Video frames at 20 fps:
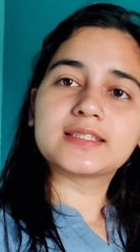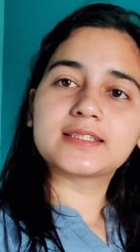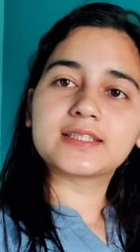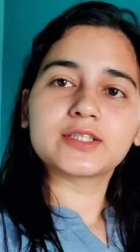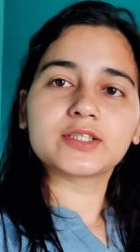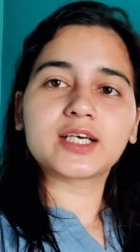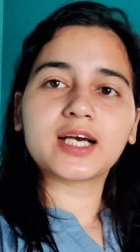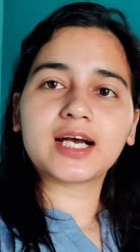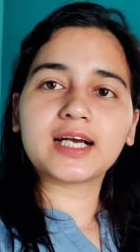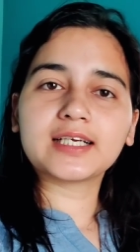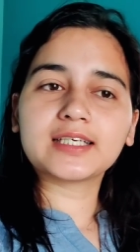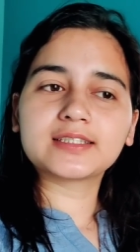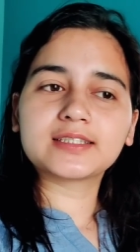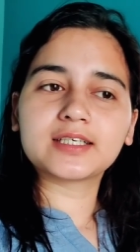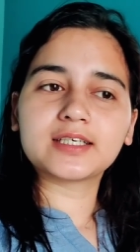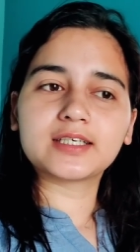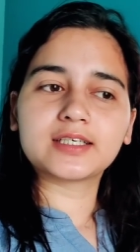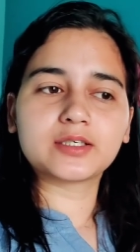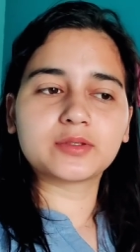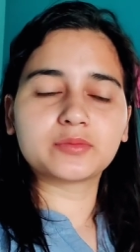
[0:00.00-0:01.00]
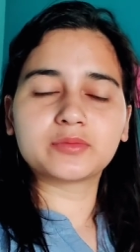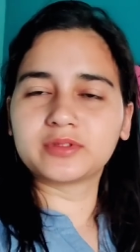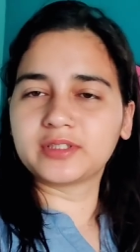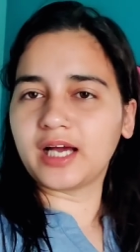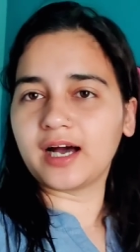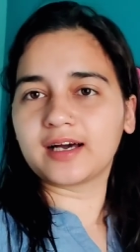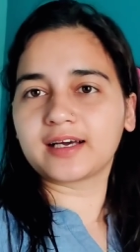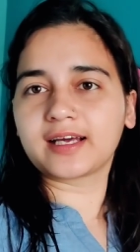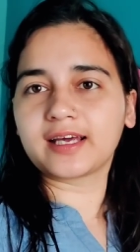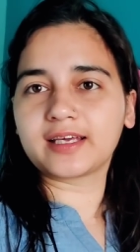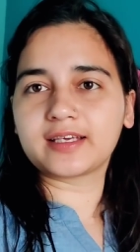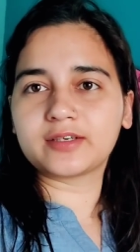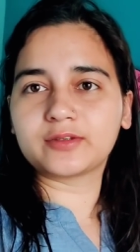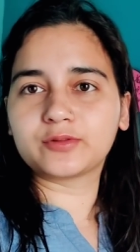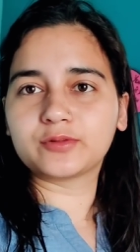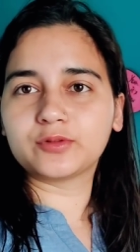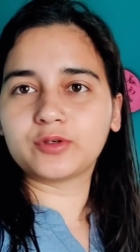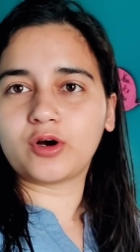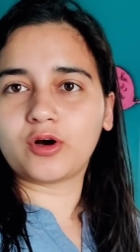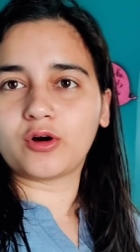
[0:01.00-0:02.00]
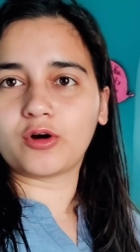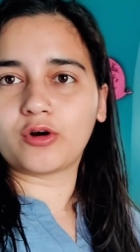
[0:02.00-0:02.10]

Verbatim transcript: So um, नहा गई हूँ